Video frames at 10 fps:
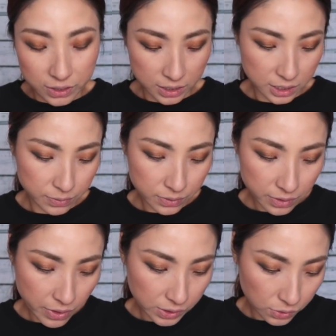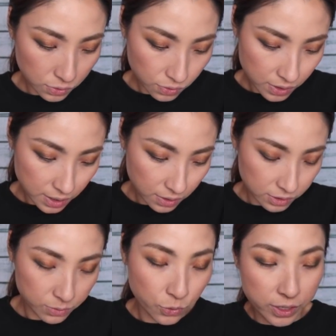自分では整えてる
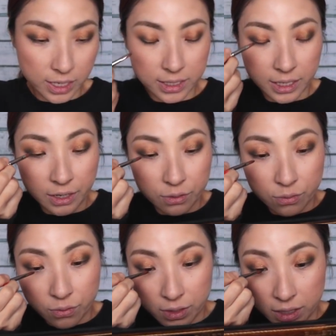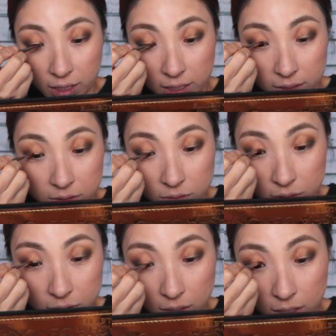つもりなんだけど、あれね吸
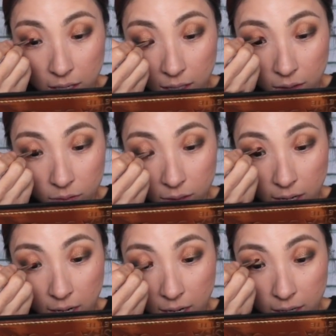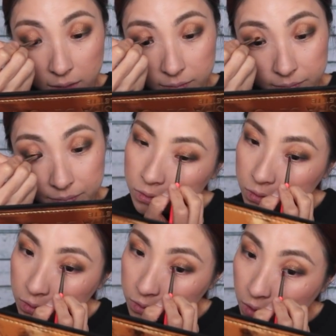いすぎてんだろうね。
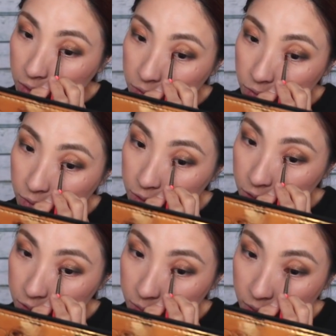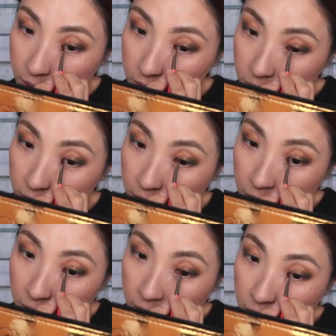すっごい整えてるつもりな
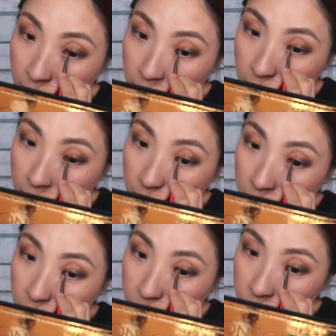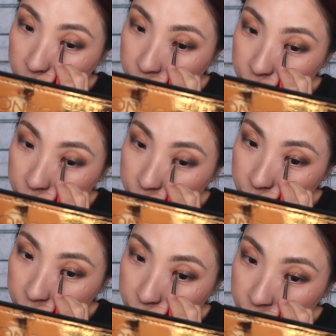
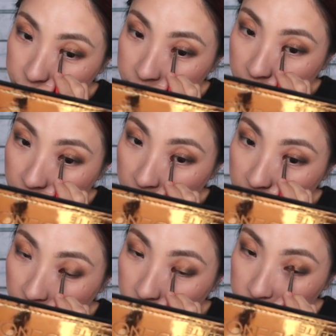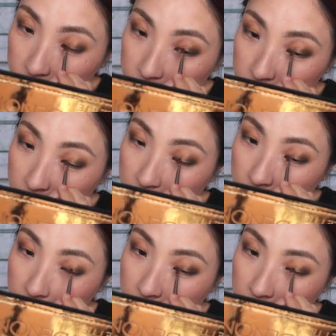のって、なんならこう吸いす
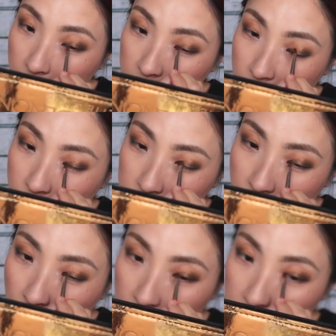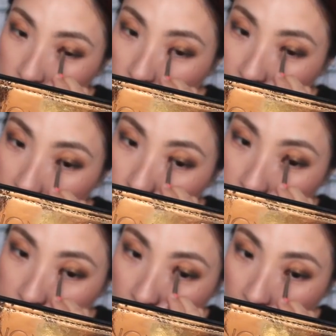ぎかなと思って息止めたりと
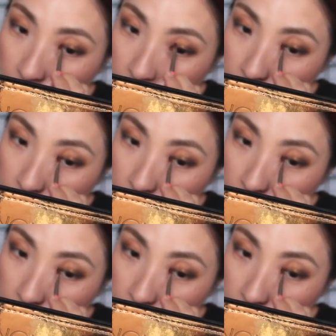かして